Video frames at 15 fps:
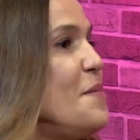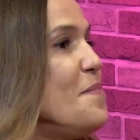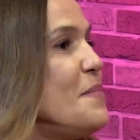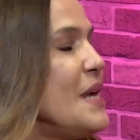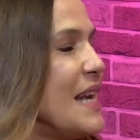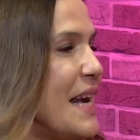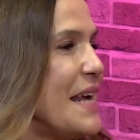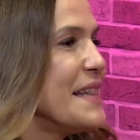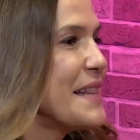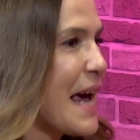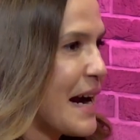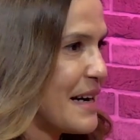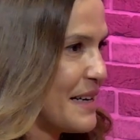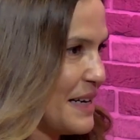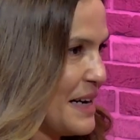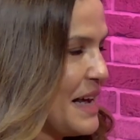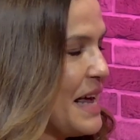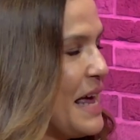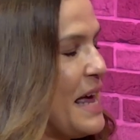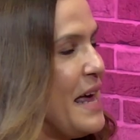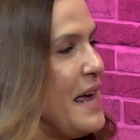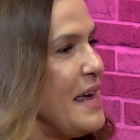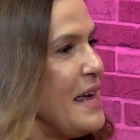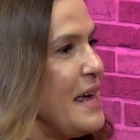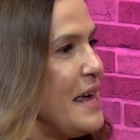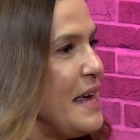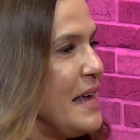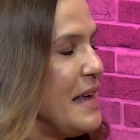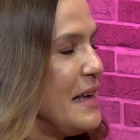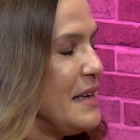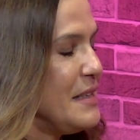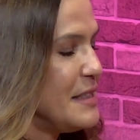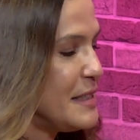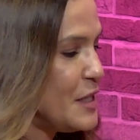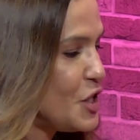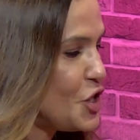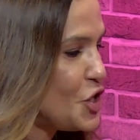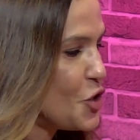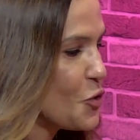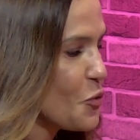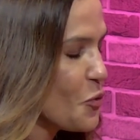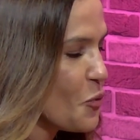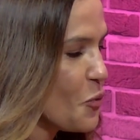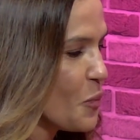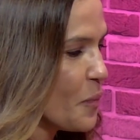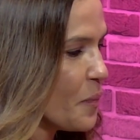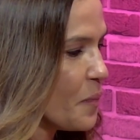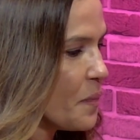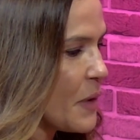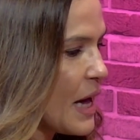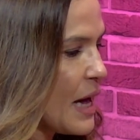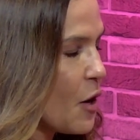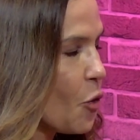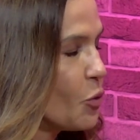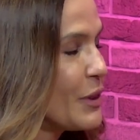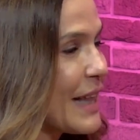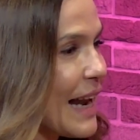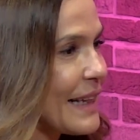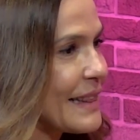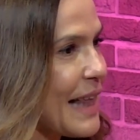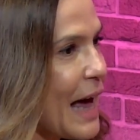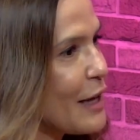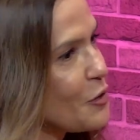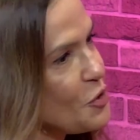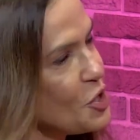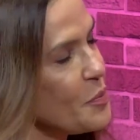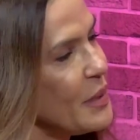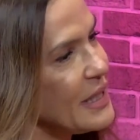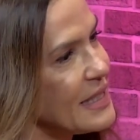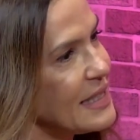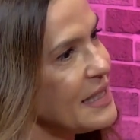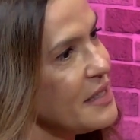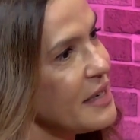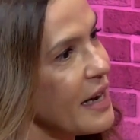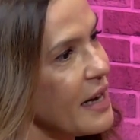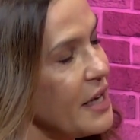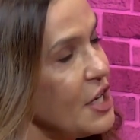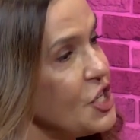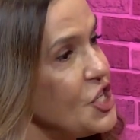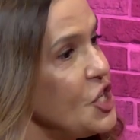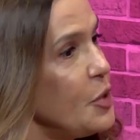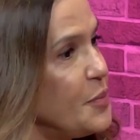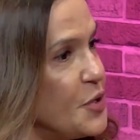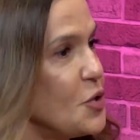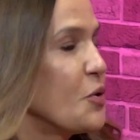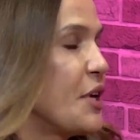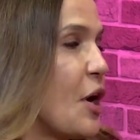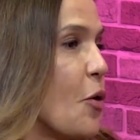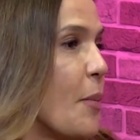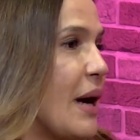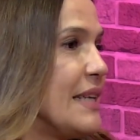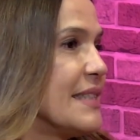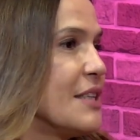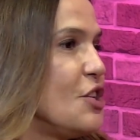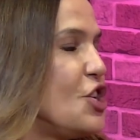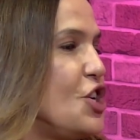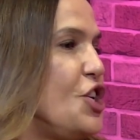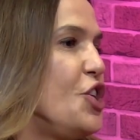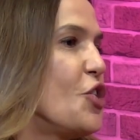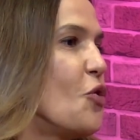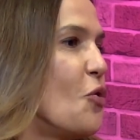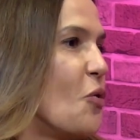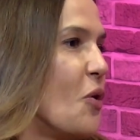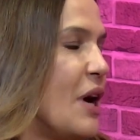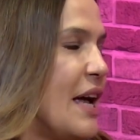milenar. É, existe um, um tratado de medicina egípcio, que é o mais antigo,